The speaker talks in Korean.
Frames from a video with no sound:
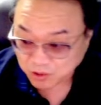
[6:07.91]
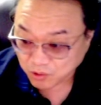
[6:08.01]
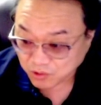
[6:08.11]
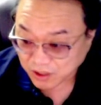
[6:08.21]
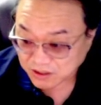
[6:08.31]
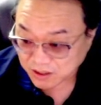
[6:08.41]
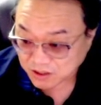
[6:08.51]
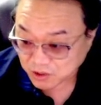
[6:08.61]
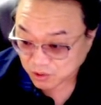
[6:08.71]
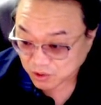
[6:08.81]
자, 동국
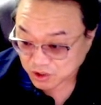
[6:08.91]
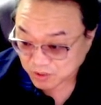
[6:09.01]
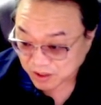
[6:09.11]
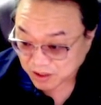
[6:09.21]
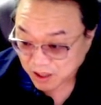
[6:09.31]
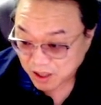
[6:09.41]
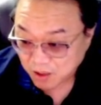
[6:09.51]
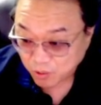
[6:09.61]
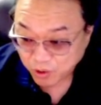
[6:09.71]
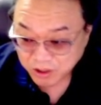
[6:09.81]
에스 앤 씨도 지금 한
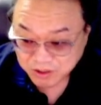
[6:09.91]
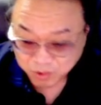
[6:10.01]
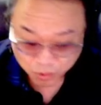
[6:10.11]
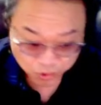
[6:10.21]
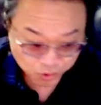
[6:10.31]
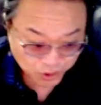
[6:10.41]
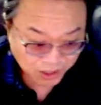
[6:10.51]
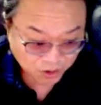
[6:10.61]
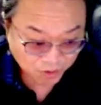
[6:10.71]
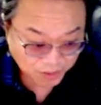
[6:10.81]
오 일, 오
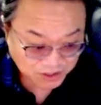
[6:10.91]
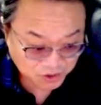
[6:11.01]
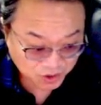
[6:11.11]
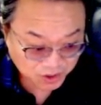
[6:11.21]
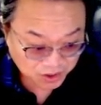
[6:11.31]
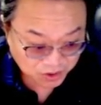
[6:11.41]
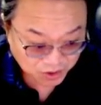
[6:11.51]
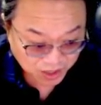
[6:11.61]
일, 육 일 동안 빠지죠.